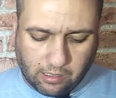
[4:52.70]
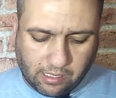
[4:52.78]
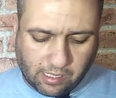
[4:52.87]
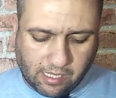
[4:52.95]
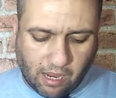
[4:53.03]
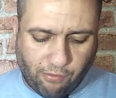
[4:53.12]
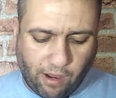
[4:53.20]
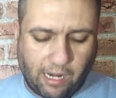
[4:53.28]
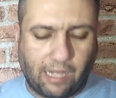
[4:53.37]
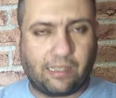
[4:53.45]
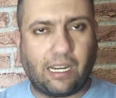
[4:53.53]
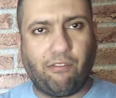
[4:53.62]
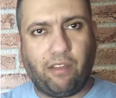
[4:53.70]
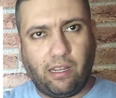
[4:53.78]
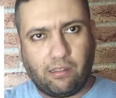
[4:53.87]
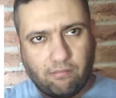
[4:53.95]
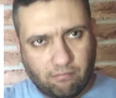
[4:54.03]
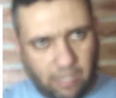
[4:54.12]
تصافح الاطراف
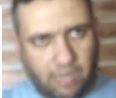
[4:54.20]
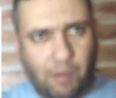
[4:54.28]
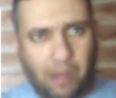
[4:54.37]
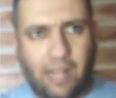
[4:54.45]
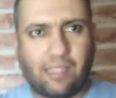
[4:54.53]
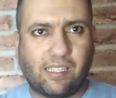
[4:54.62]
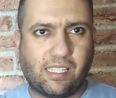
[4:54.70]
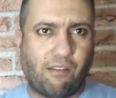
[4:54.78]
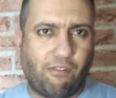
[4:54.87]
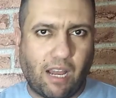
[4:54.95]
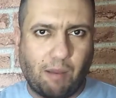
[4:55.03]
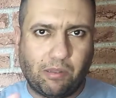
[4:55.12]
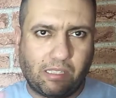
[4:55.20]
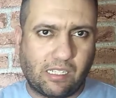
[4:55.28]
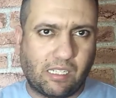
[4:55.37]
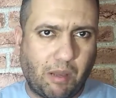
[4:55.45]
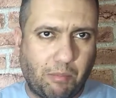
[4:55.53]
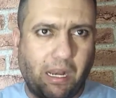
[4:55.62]
يعني يعني معناها تصافح
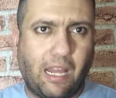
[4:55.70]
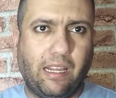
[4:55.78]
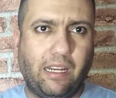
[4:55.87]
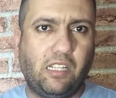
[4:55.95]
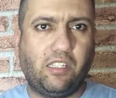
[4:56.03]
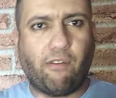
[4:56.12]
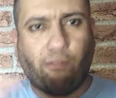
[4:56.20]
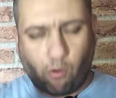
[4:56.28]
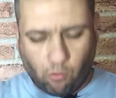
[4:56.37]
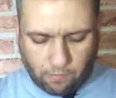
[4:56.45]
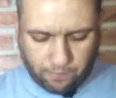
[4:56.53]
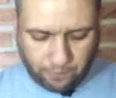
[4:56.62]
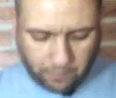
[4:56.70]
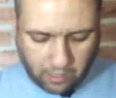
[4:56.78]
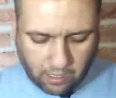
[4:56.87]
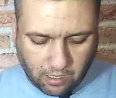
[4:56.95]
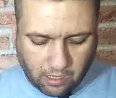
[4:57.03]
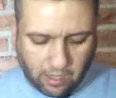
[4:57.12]
بالترجمه معناها يعني اتفقوا
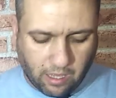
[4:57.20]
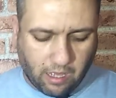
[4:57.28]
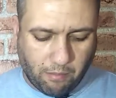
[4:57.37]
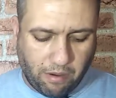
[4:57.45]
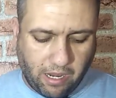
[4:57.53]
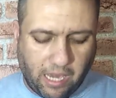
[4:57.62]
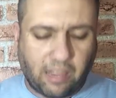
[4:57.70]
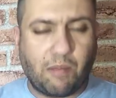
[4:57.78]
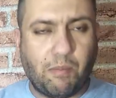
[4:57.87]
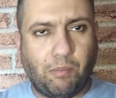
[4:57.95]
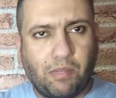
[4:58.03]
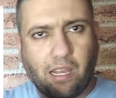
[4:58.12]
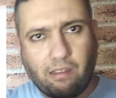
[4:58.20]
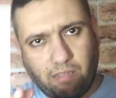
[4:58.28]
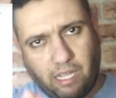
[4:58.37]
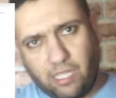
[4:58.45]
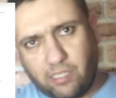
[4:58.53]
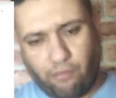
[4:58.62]
من حيث المبدا
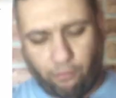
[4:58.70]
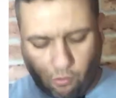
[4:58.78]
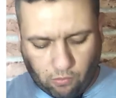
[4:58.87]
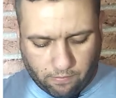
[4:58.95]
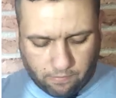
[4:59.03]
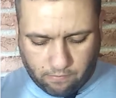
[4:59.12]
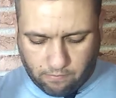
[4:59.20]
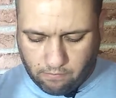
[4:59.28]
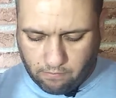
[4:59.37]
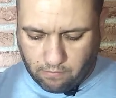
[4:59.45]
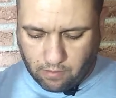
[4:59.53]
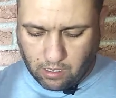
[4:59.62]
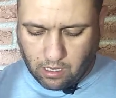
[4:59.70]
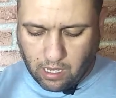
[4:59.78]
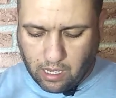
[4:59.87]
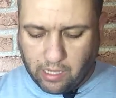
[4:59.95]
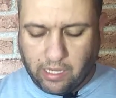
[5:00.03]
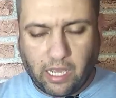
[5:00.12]
يعني اتفقوا
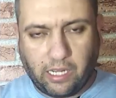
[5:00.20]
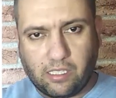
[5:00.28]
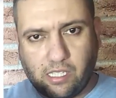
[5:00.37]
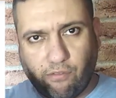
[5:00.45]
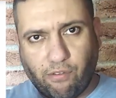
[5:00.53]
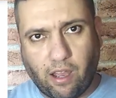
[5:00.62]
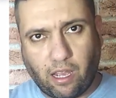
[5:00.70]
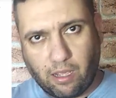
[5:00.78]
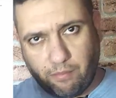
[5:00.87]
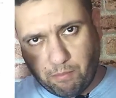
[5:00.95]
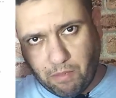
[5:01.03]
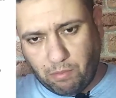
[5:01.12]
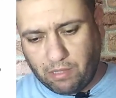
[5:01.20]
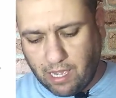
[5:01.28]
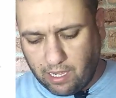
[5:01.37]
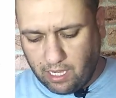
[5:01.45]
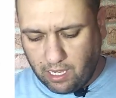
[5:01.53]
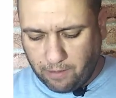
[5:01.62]
يعني اتفاق
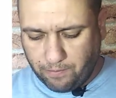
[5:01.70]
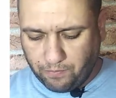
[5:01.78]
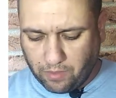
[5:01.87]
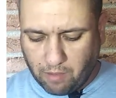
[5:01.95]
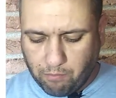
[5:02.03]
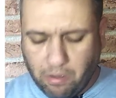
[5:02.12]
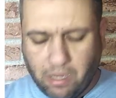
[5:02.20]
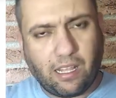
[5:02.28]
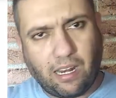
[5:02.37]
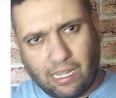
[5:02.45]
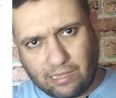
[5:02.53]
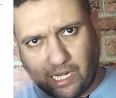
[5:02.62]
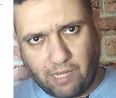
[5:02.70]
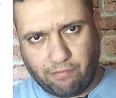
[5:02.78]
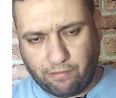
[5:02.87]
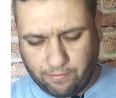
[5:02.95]
مبدئي بين الاطراف